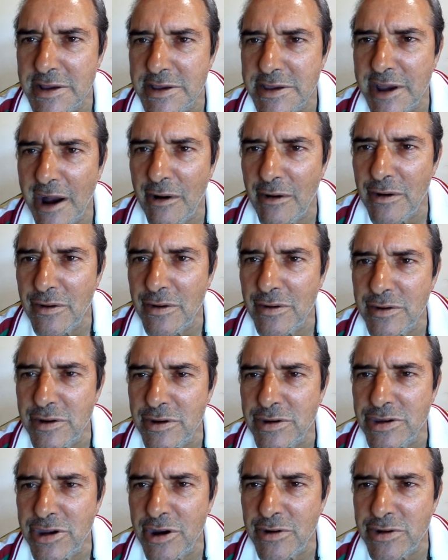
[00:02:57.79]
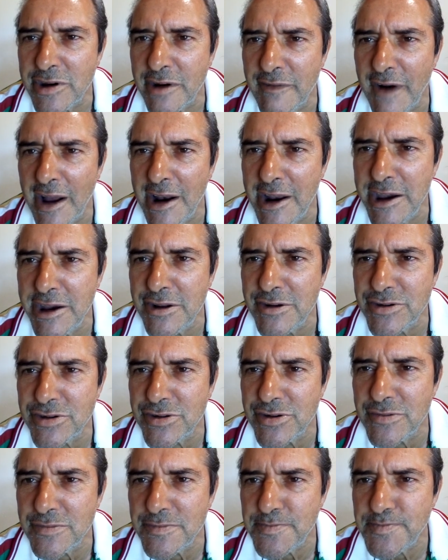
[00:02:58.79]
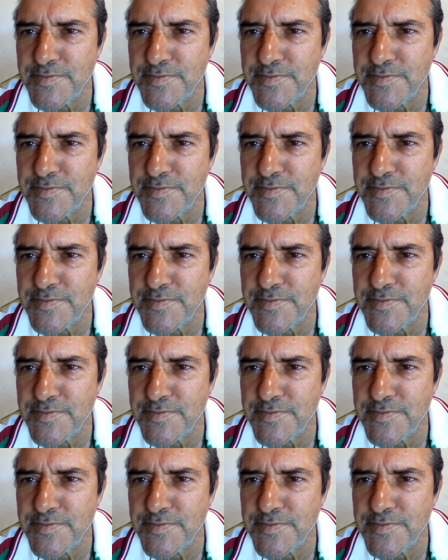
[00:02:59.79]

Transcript: Saulo e os seus cavaleiros